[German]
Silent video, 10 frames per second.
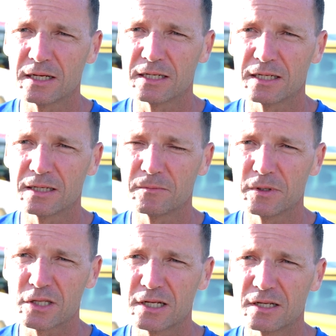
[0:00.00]
Äh,
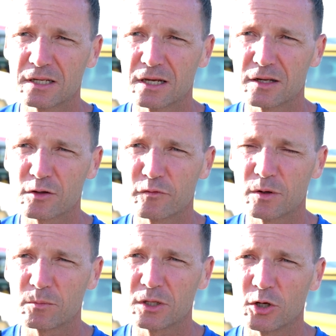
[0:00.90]
wir sind äh,
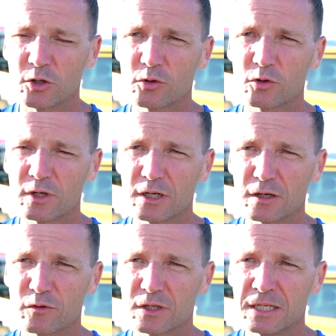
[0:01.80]
sofort mit dem Auto
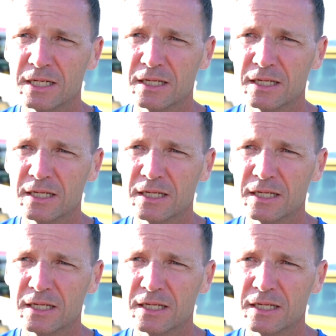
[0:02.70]
dahergefahren